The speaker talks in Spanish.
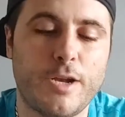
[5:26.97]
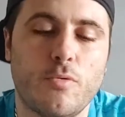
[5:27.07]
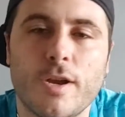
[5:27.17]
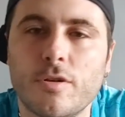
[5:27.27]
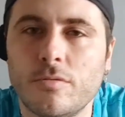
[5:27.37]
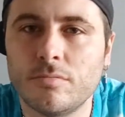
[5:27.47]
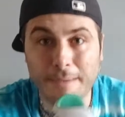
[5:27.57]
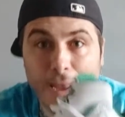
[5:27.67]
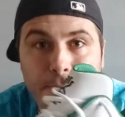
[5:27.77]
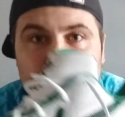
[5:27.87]
pero bueno, que
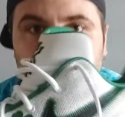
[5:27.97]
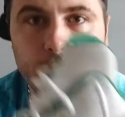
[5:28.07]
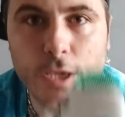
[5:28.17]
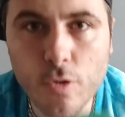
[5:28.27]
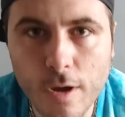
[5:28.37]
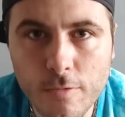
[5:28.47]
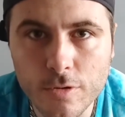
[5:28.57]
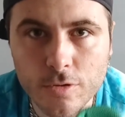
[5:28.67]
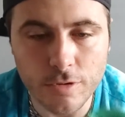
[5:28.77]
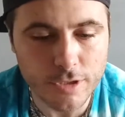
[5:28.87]
valen 25
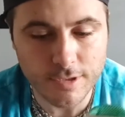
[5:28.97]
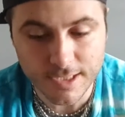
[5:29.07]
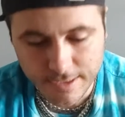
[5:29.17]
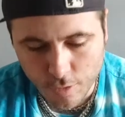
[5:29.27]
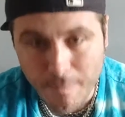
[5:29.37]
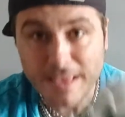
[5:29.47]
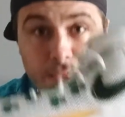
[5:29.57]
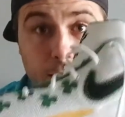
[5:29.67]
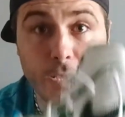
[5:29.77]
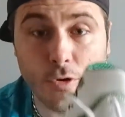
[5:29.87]
euros, coño, que es que son
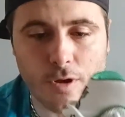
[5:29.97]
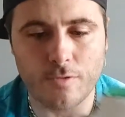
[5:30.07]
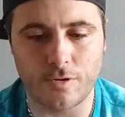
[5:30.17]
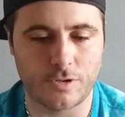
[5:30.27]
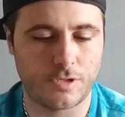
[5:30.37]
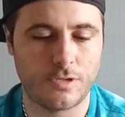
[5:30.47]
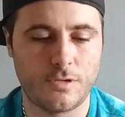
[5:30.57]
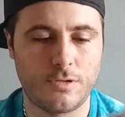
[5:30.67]
25 euros.